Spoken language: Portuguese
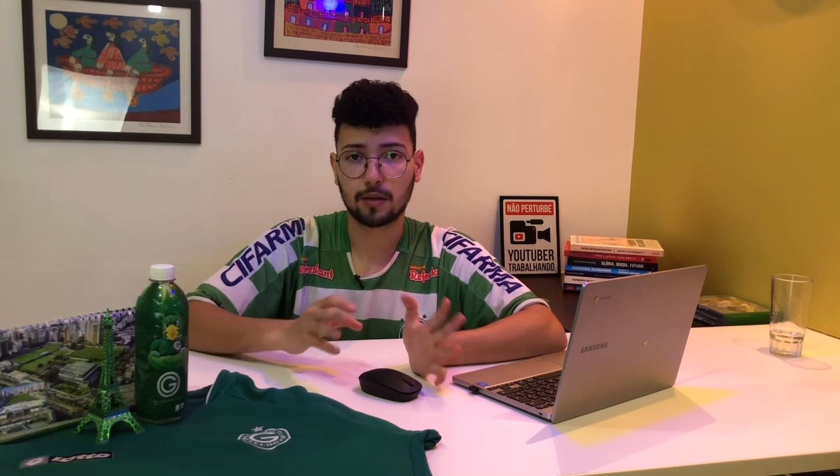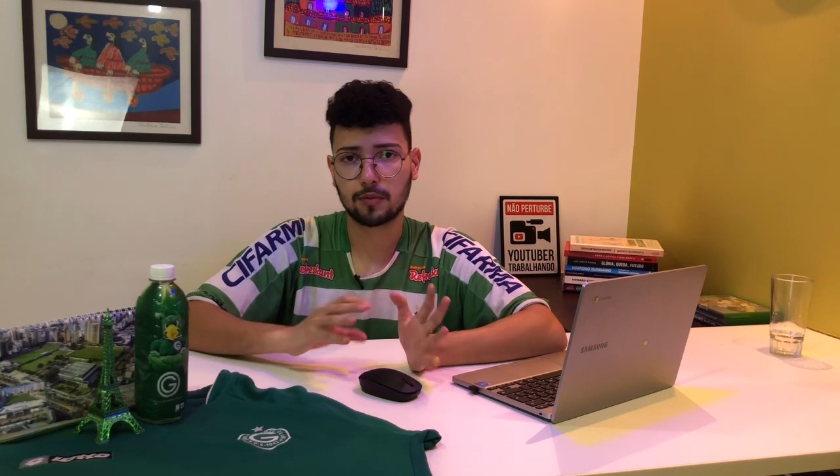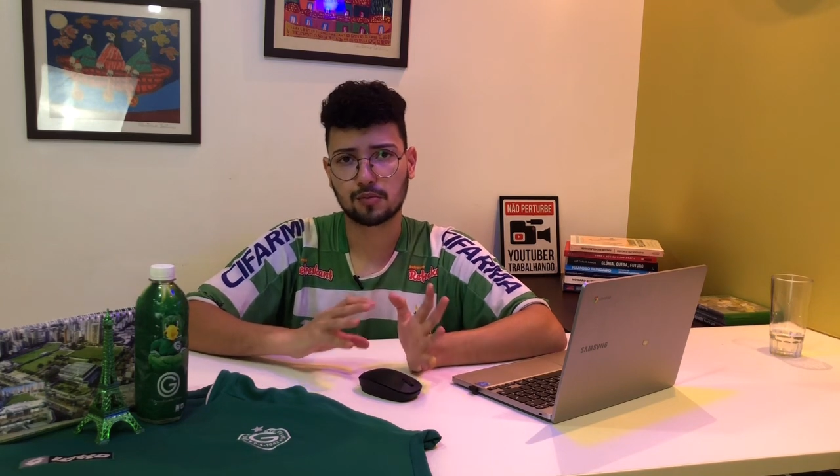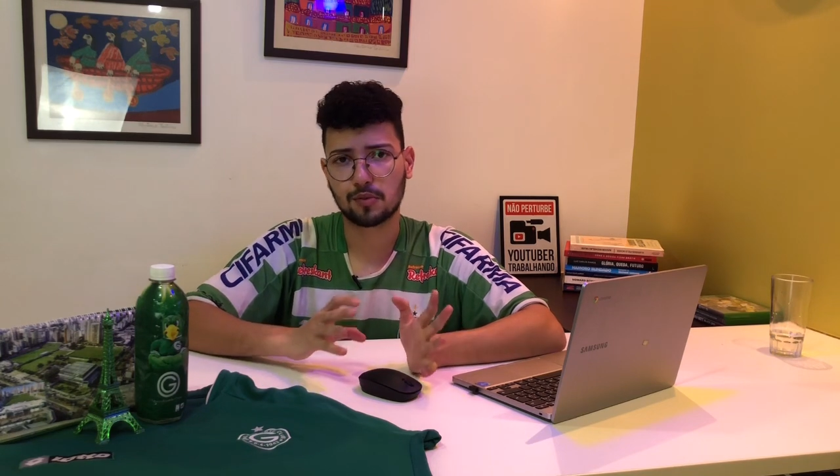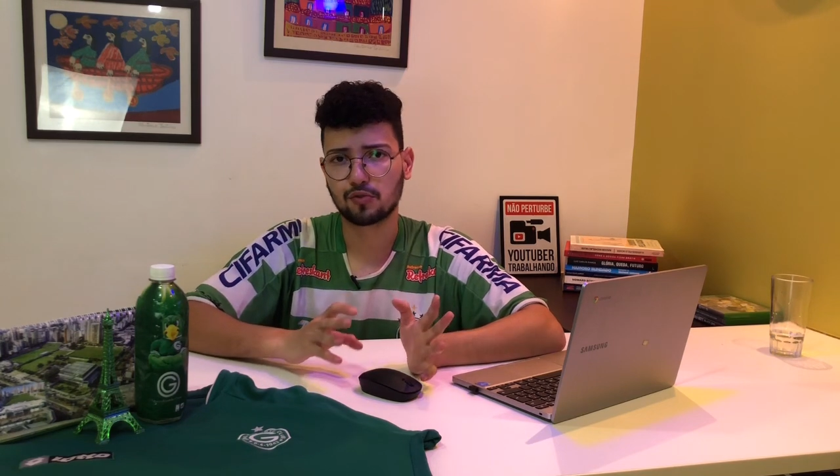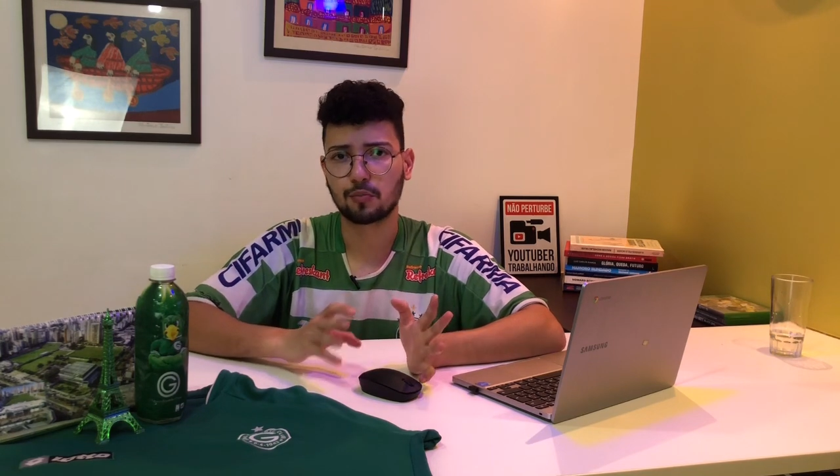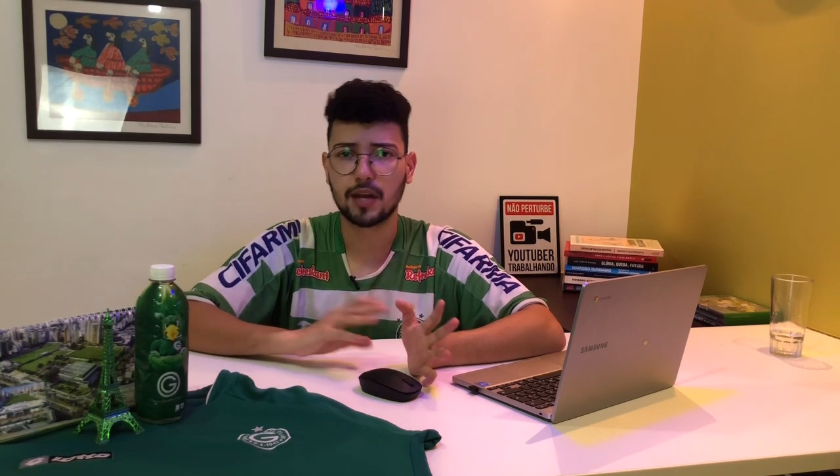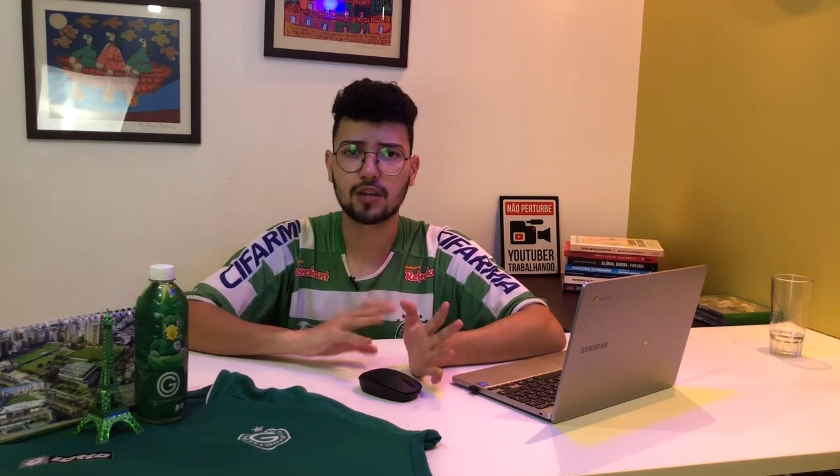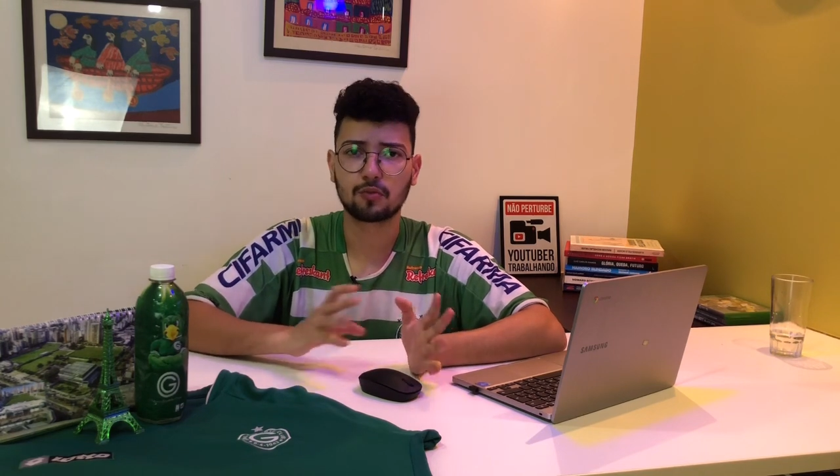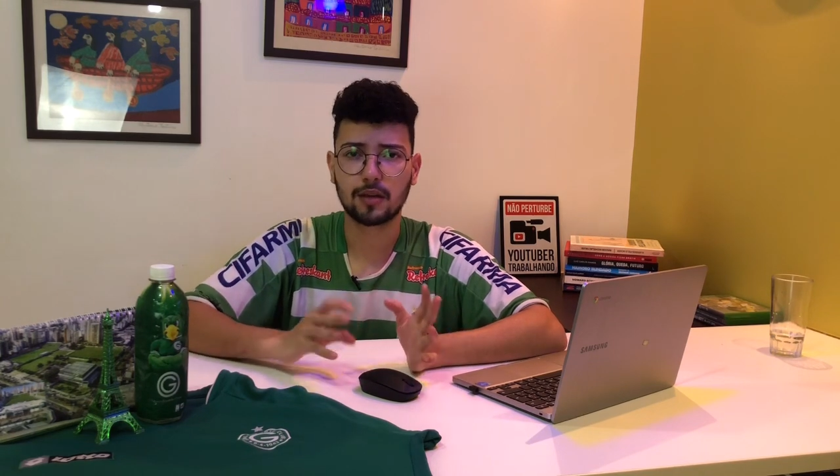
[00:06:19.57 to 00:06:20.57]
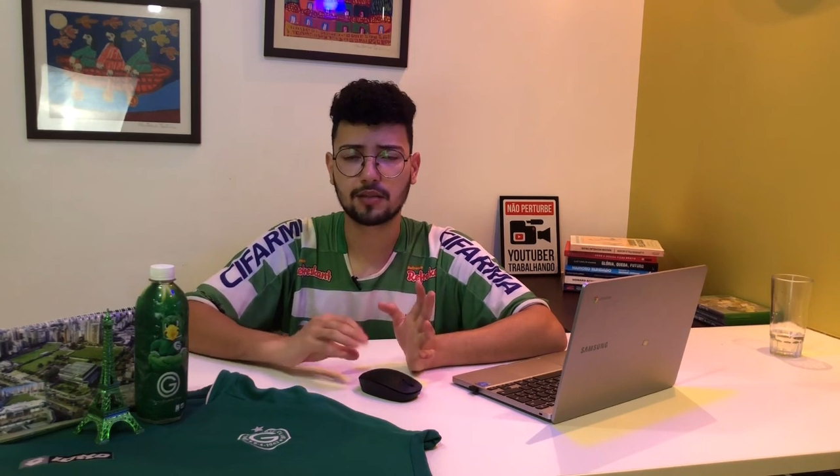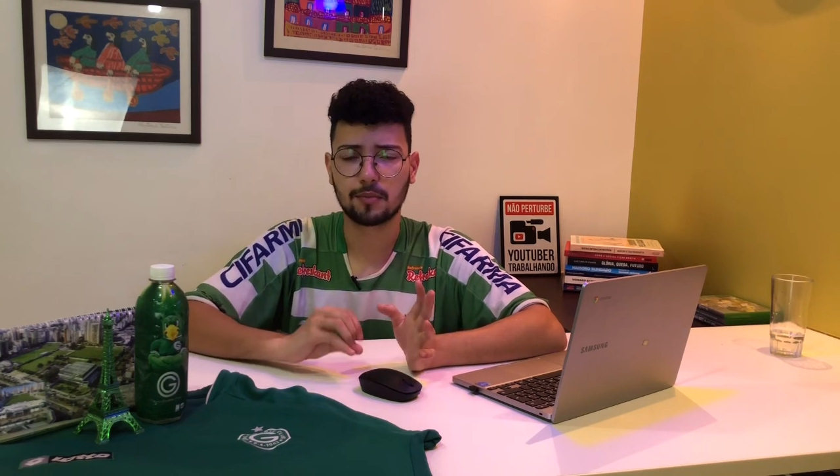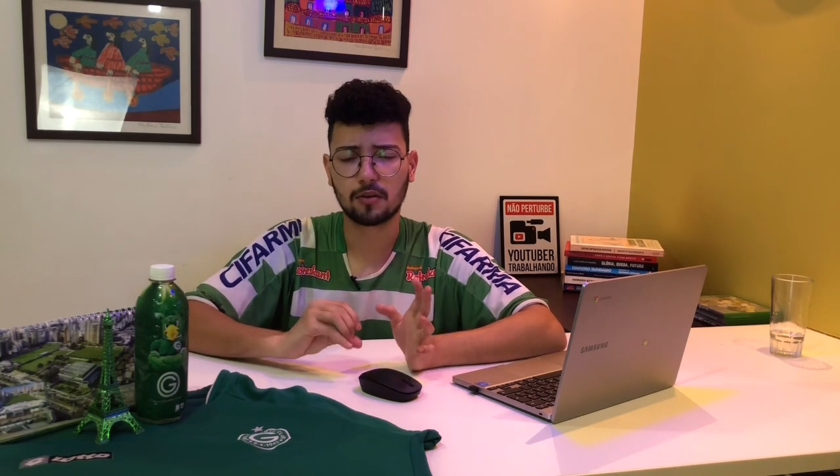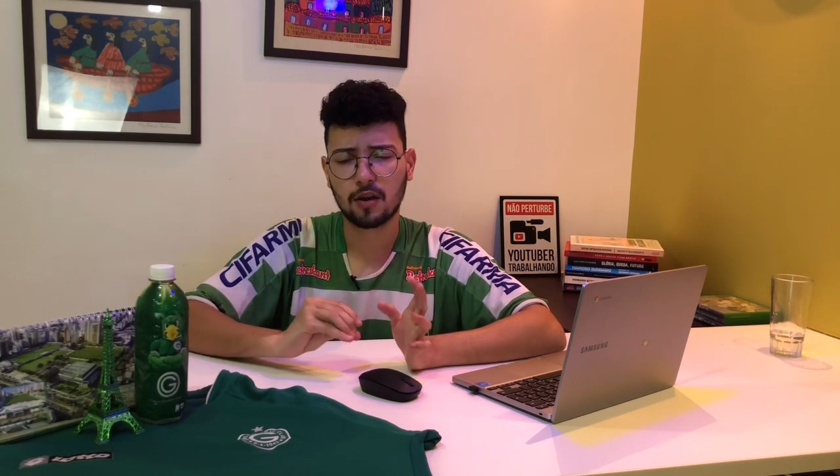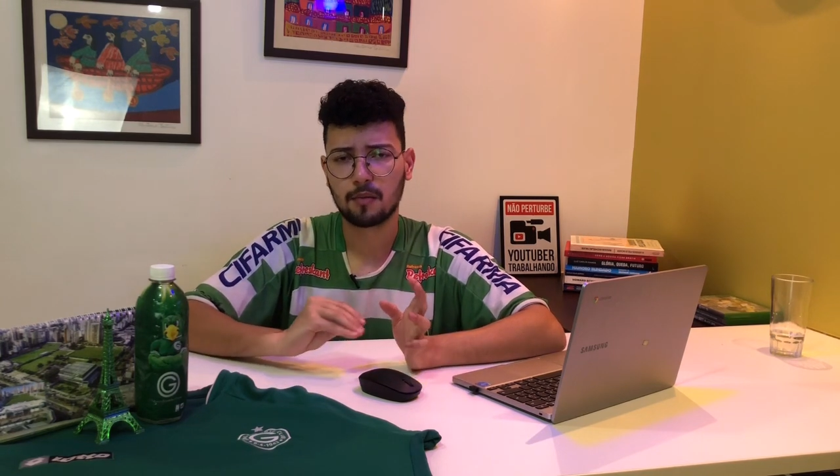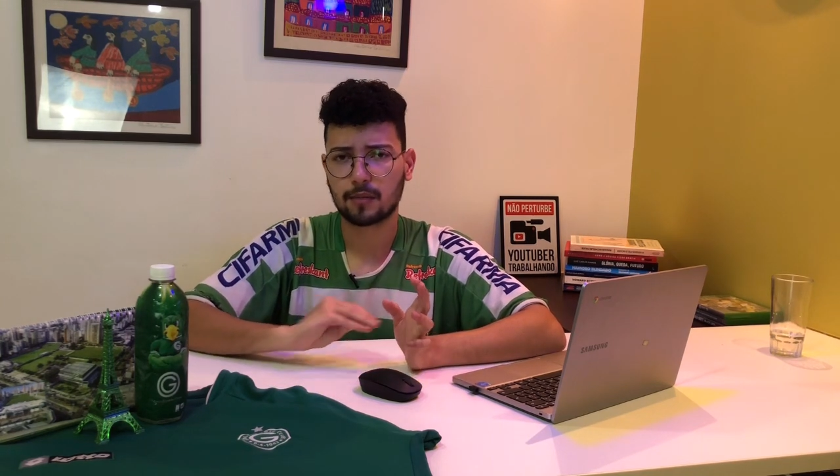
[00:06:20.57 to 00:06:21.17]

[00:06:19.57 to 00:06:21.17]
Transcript: mais ou menos de um mês, um mês e meio,